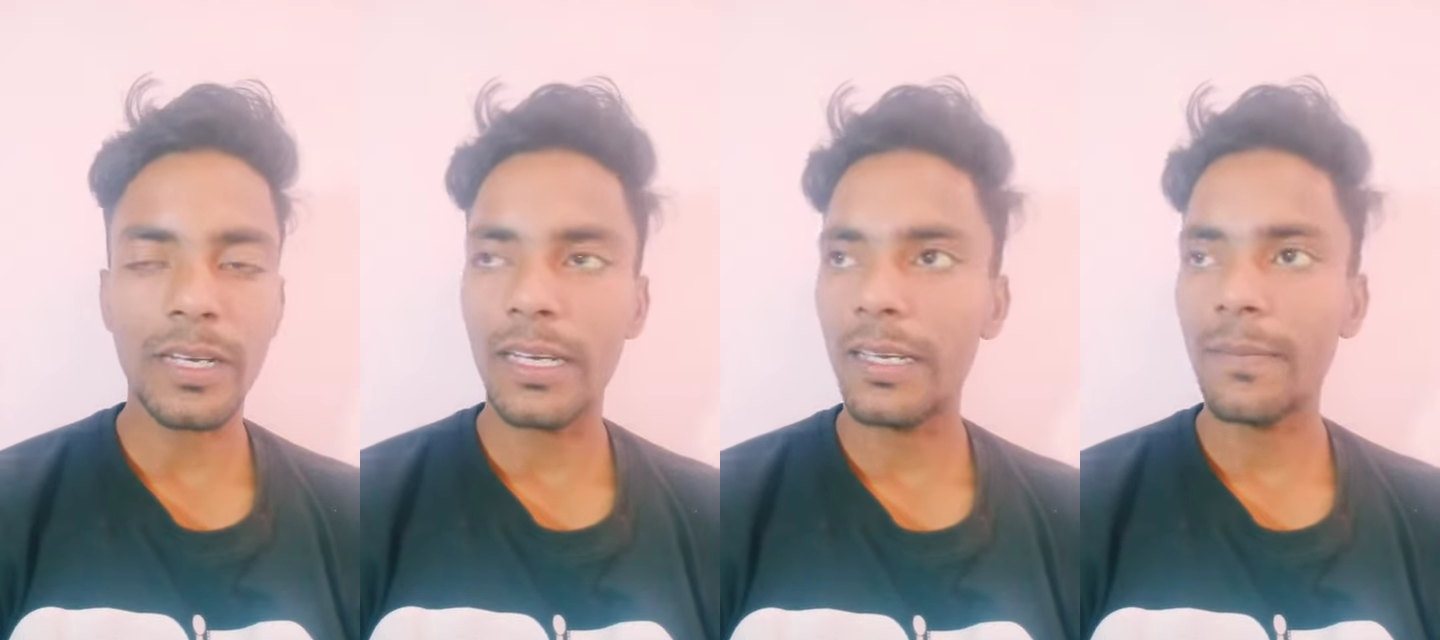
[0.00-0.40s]

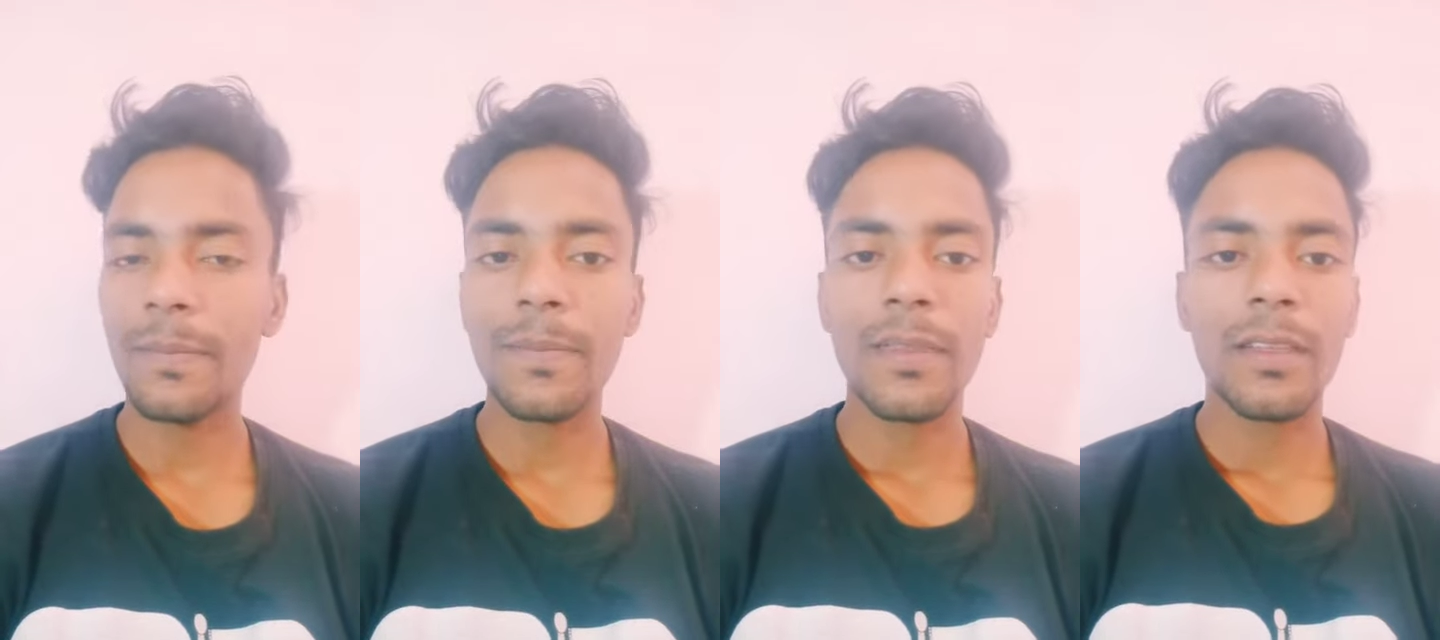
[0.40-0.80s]
पाया
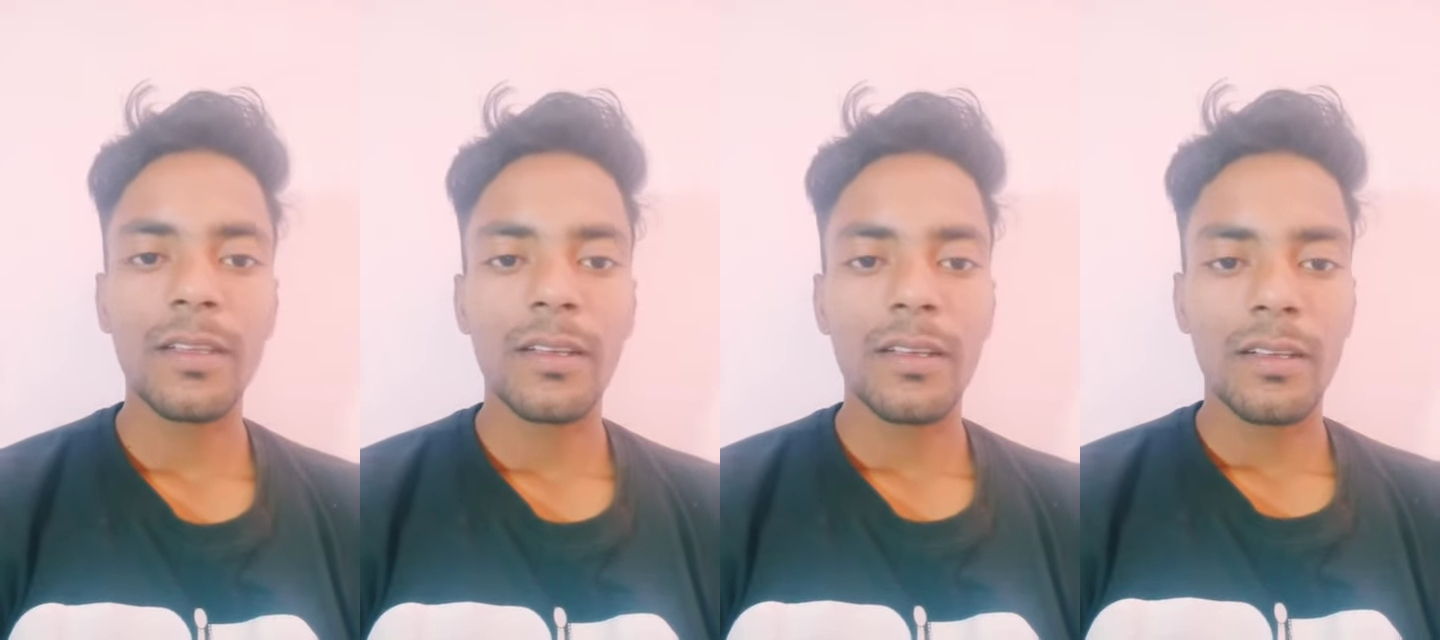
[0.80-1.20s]

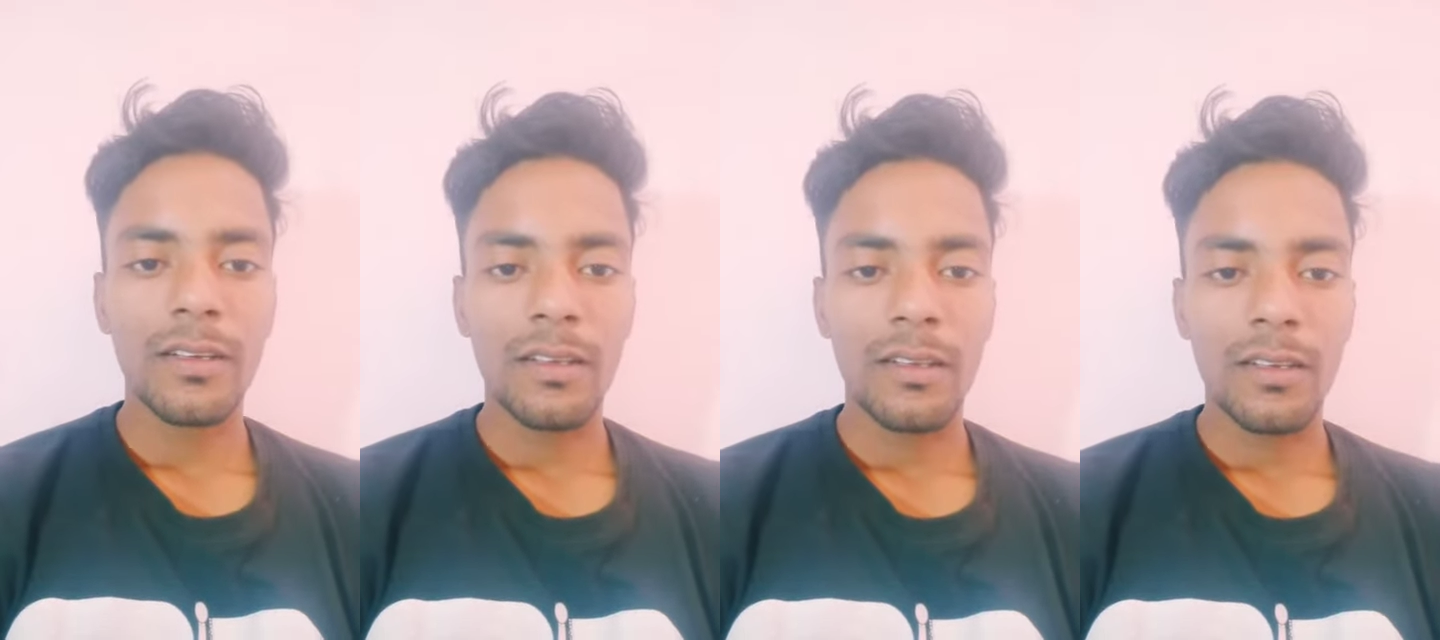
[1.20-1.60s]

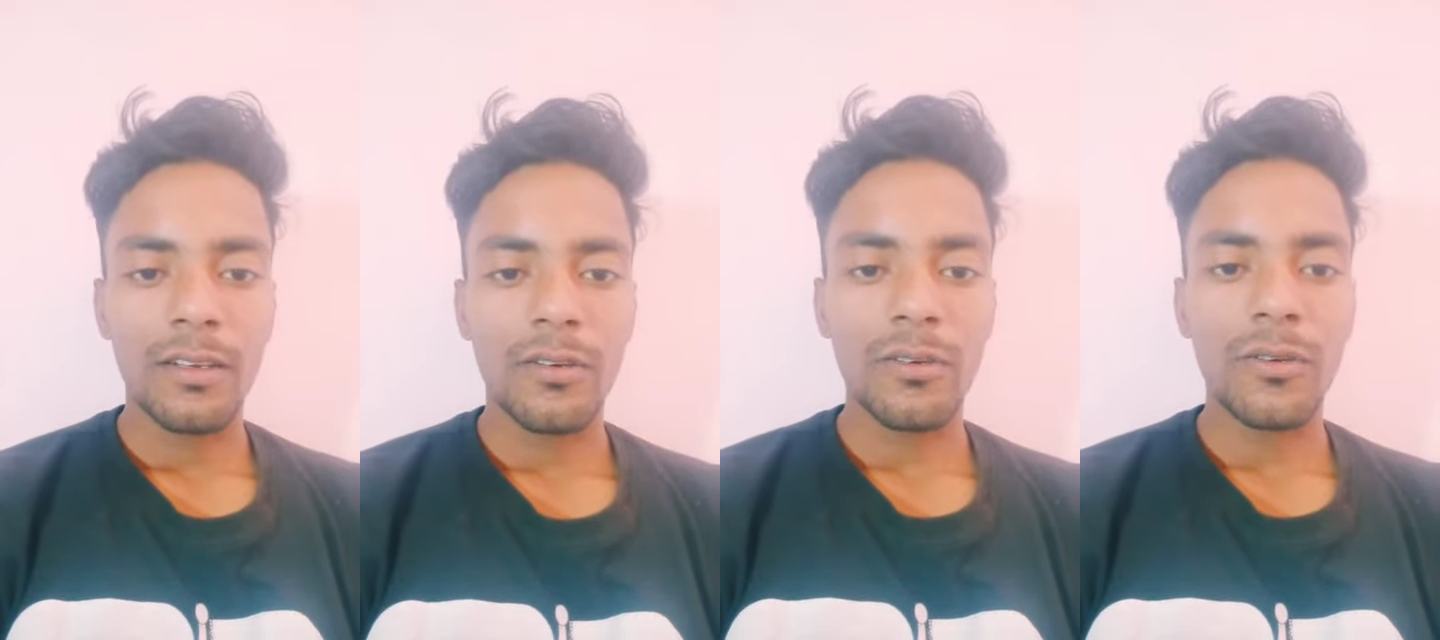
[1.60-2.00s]

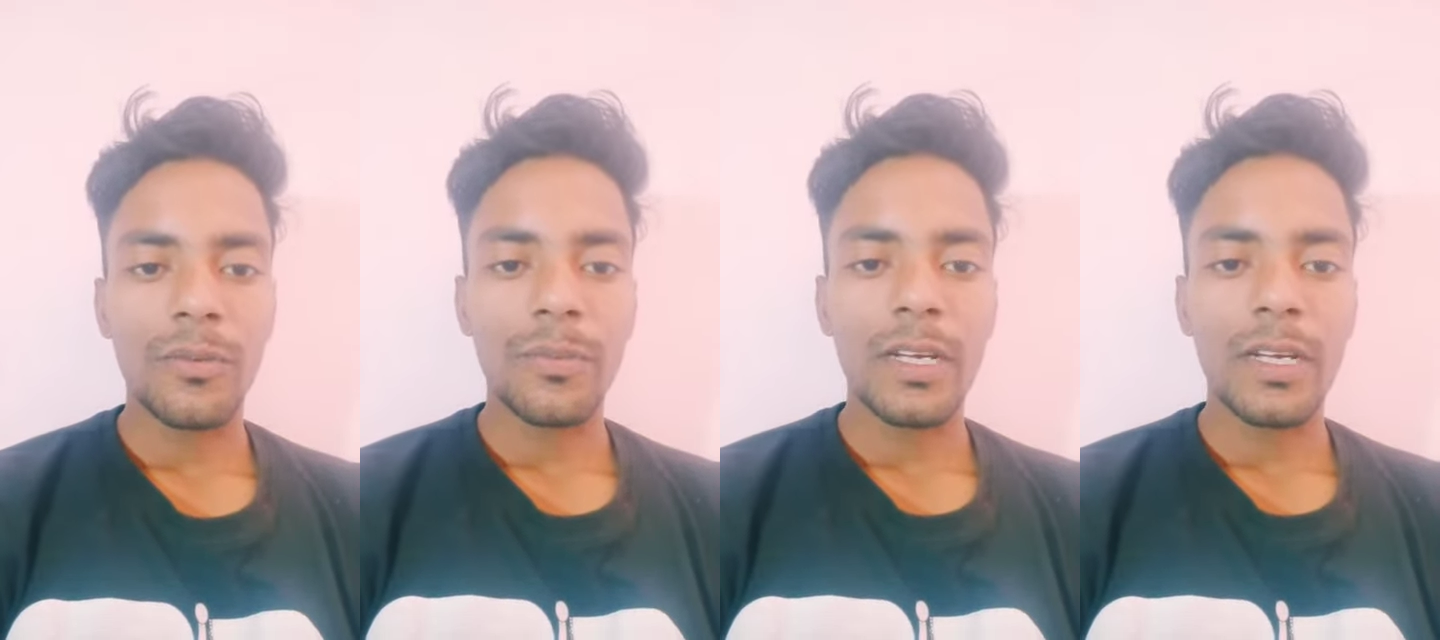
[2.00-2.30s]
है और मैं